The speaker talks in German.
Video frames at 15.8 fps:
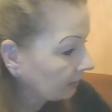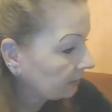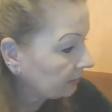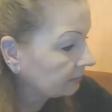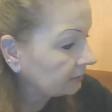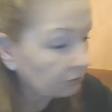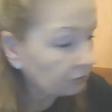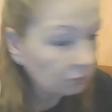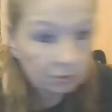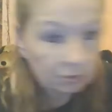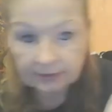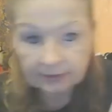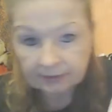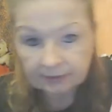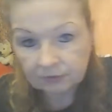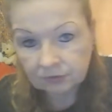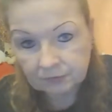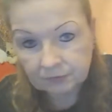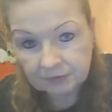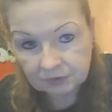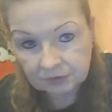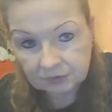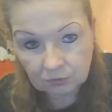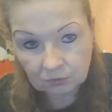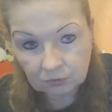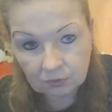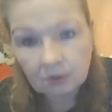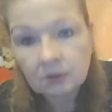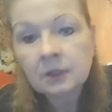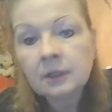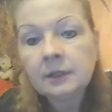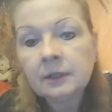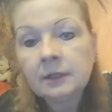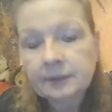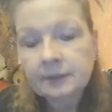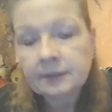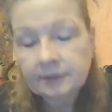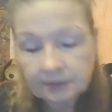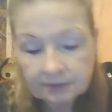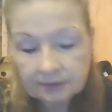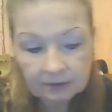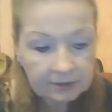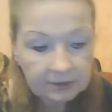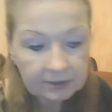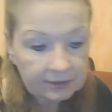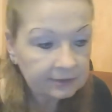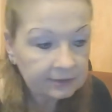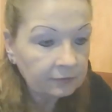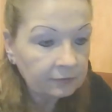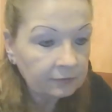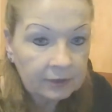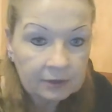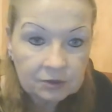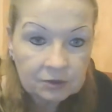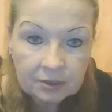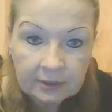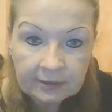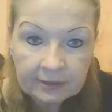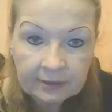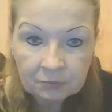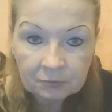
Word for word: Die rosanen sowieso. Ich hatte nämlich gestern, weil es schnell gehen